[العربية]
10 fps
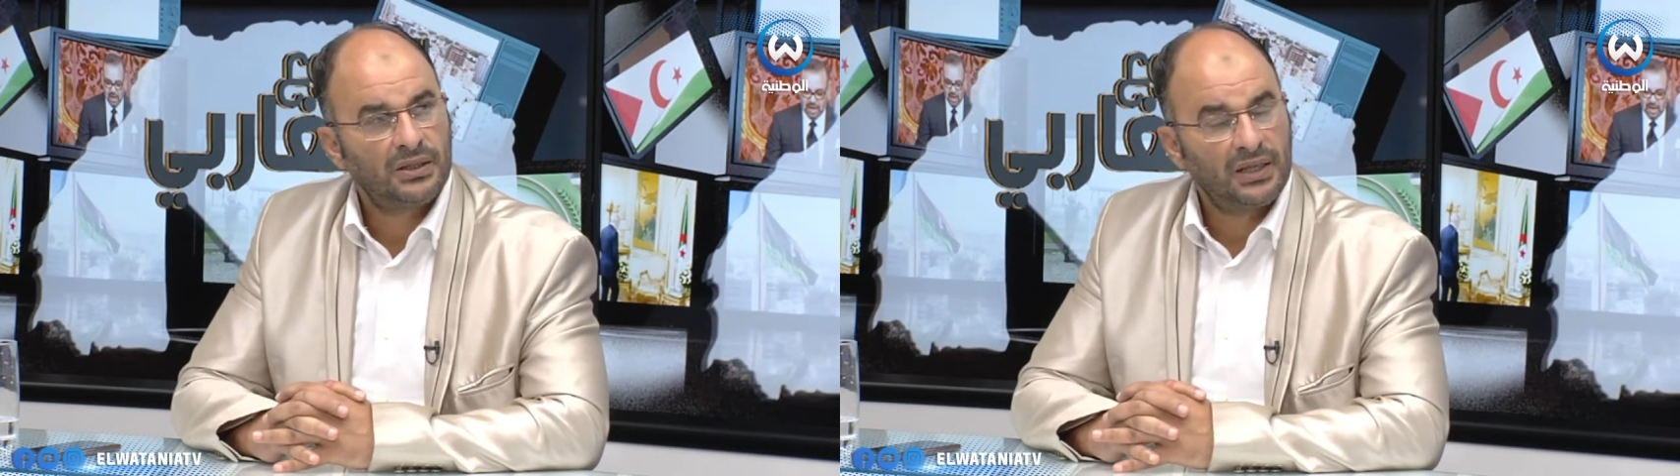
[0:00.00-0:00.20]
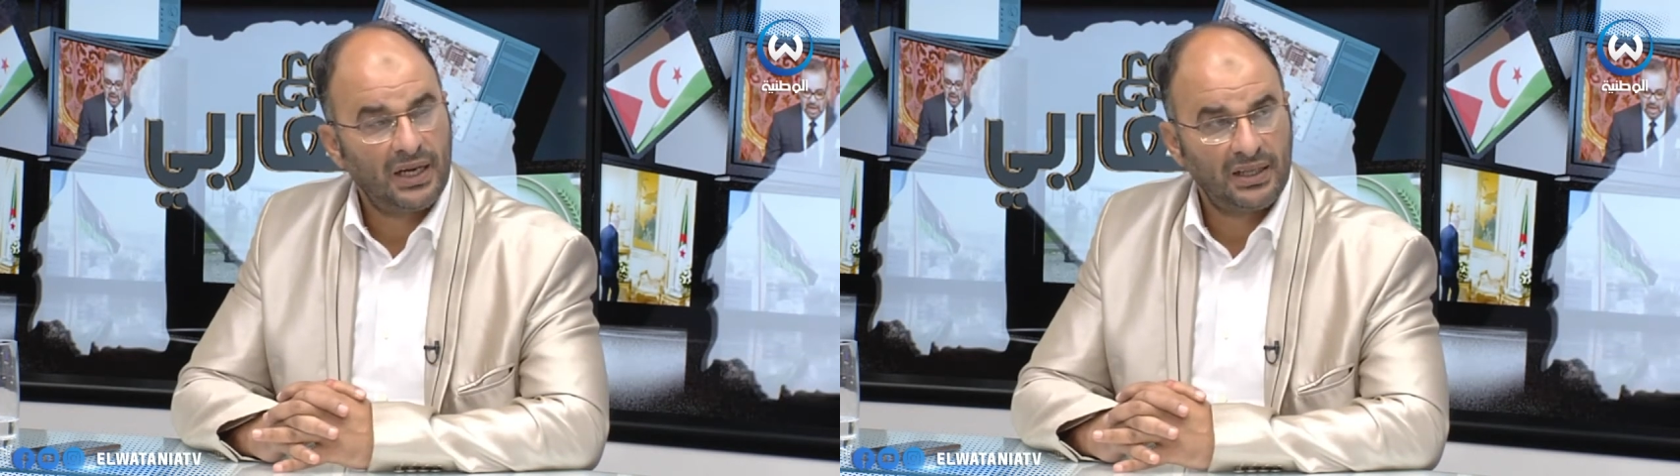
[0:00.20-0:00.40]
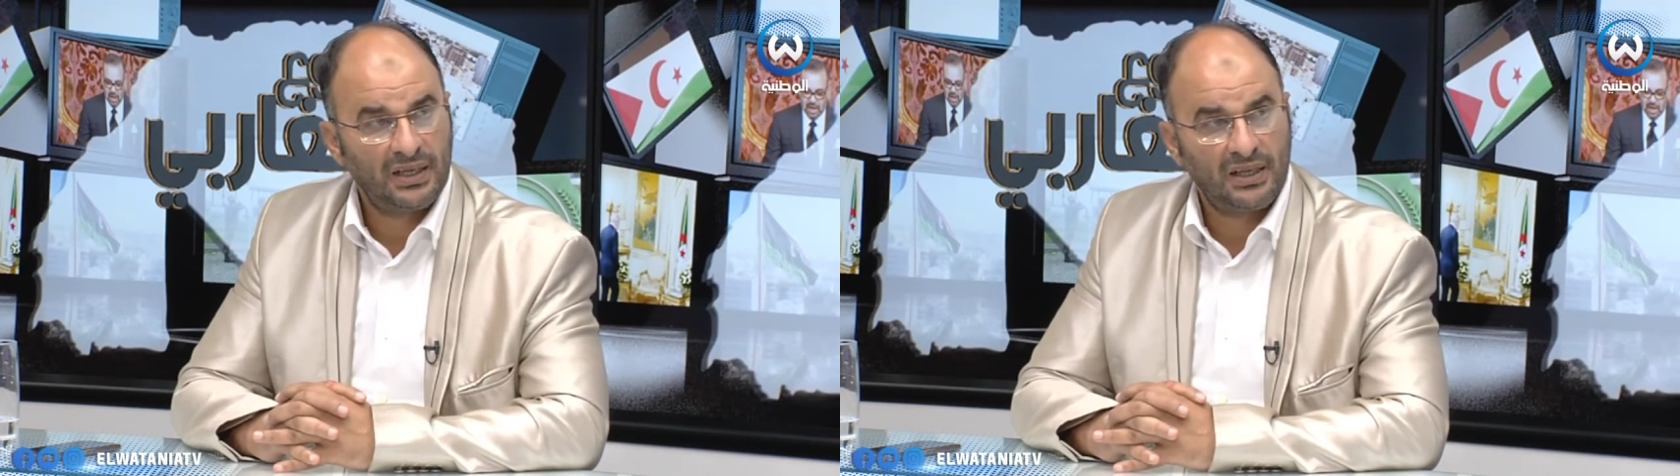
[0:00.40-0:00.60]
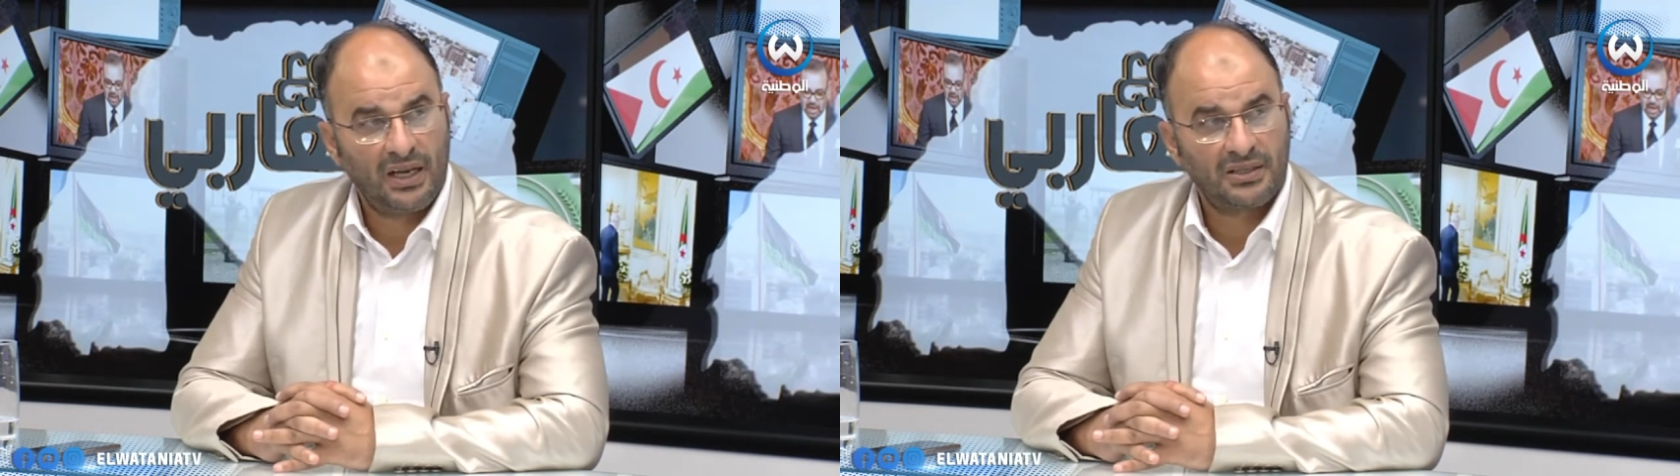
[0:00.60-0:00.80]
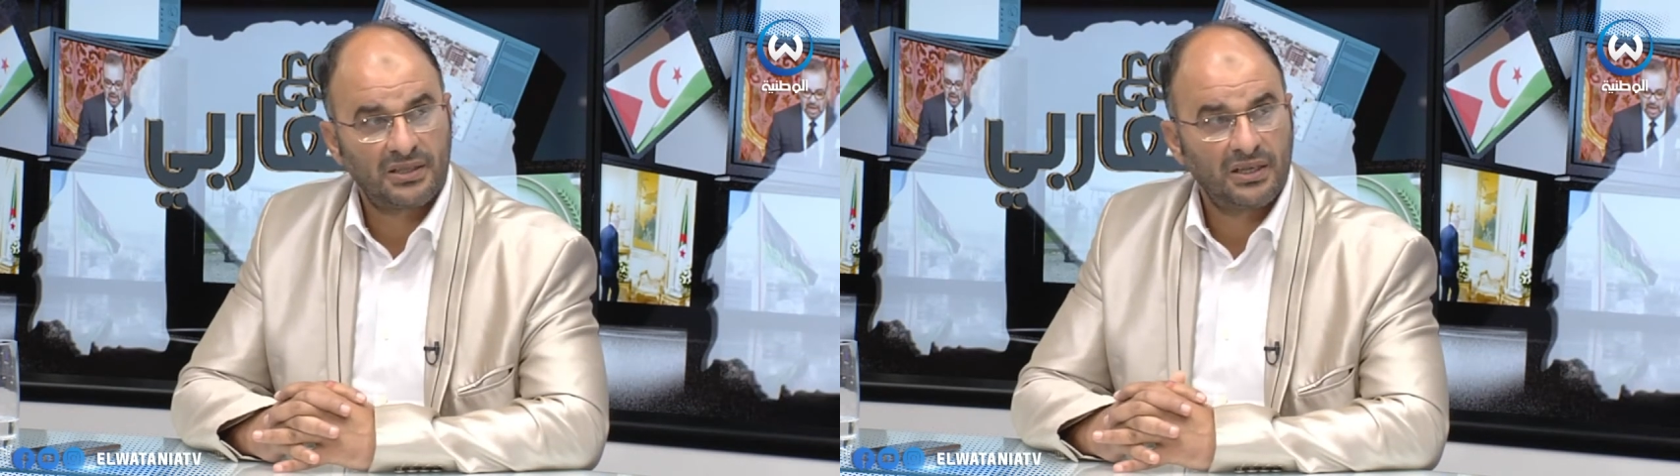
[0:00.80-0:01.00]
تحدث
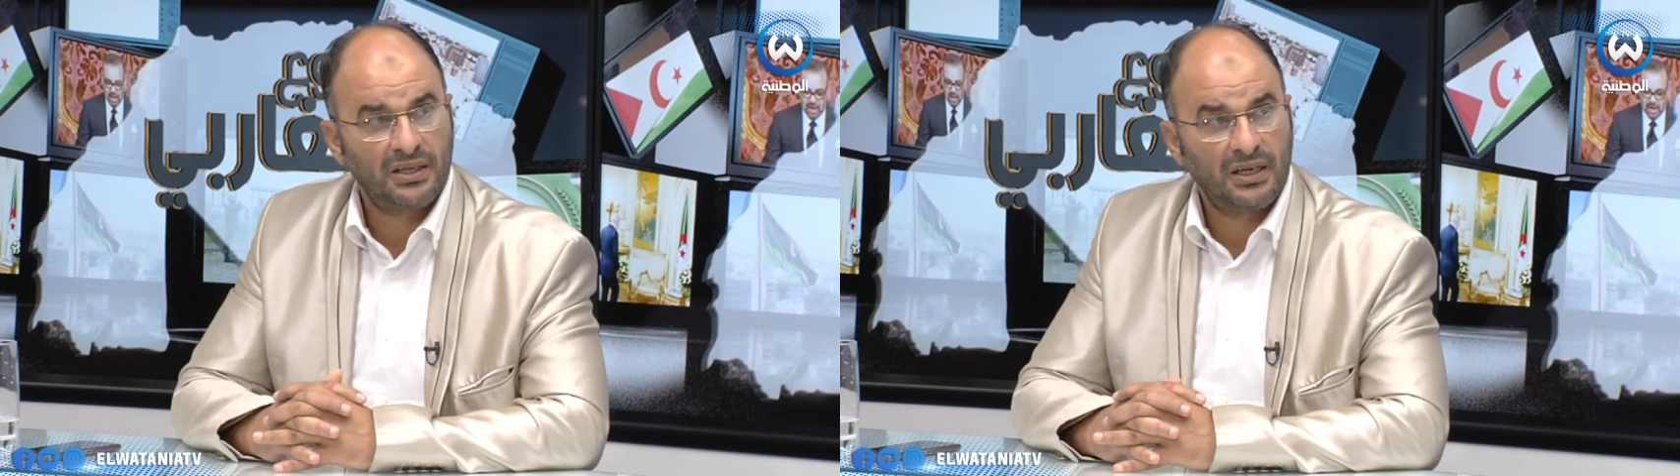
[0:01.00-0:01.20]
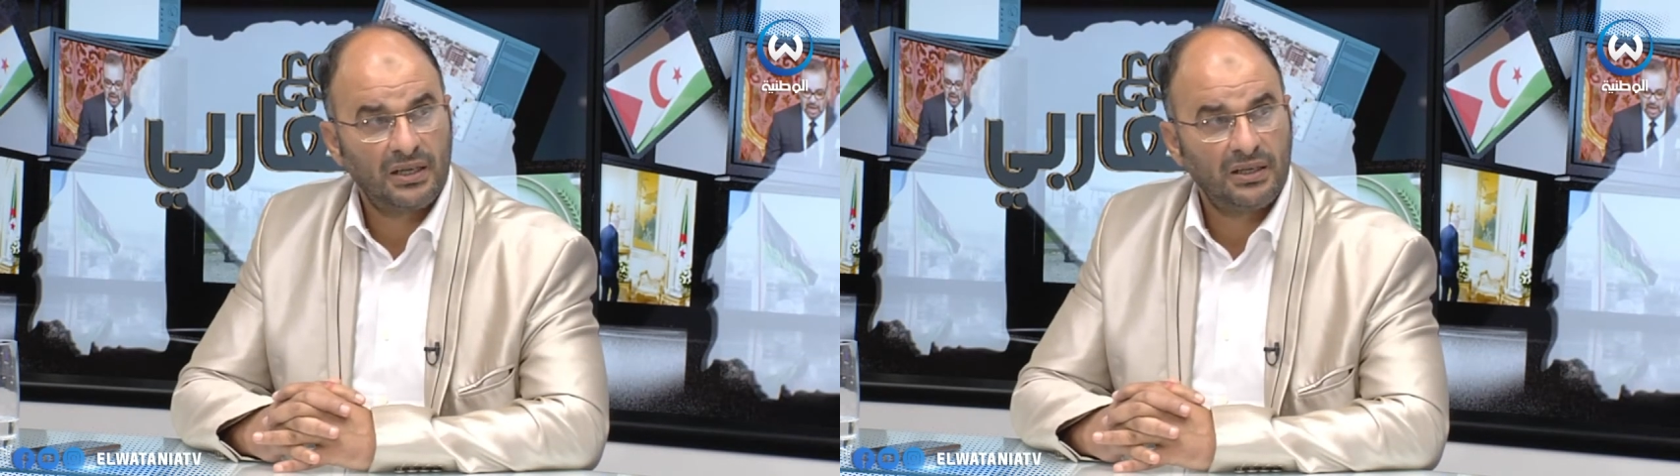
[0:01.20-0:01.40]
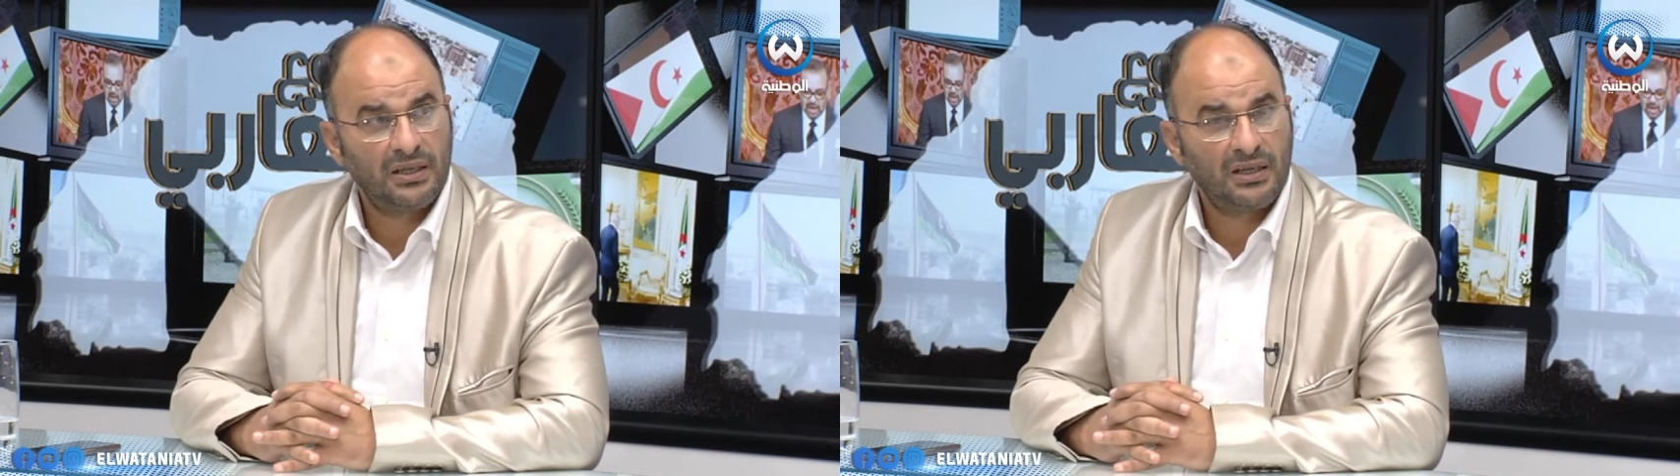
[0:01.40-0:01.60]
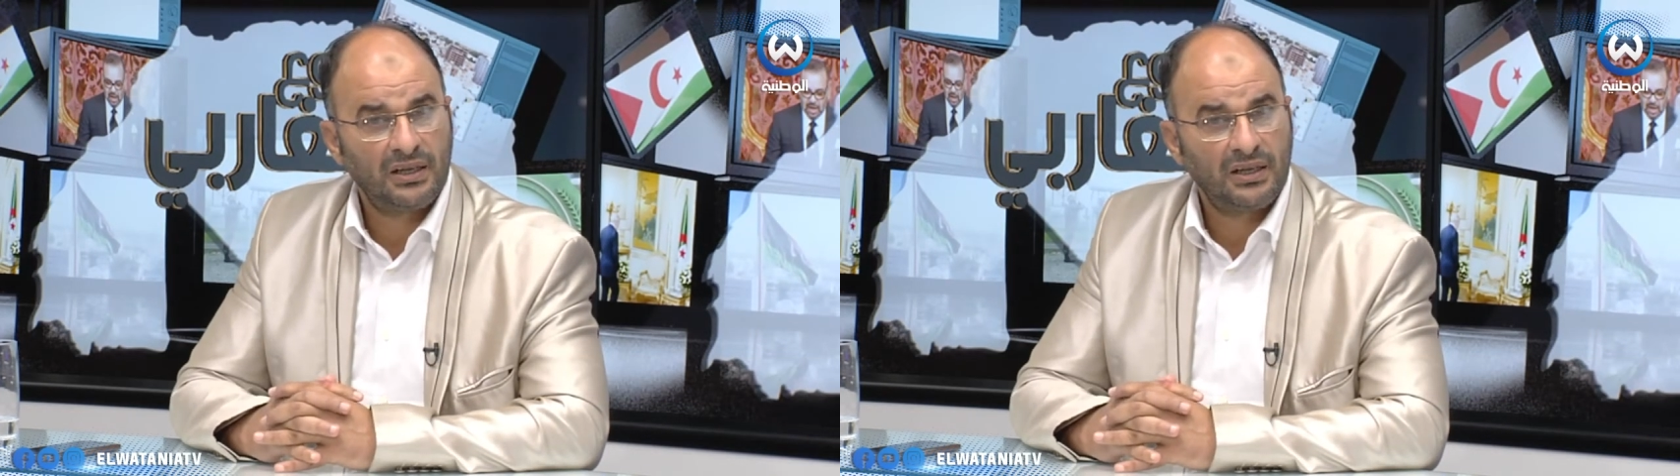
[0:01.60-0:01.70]
عن الصين كثيرا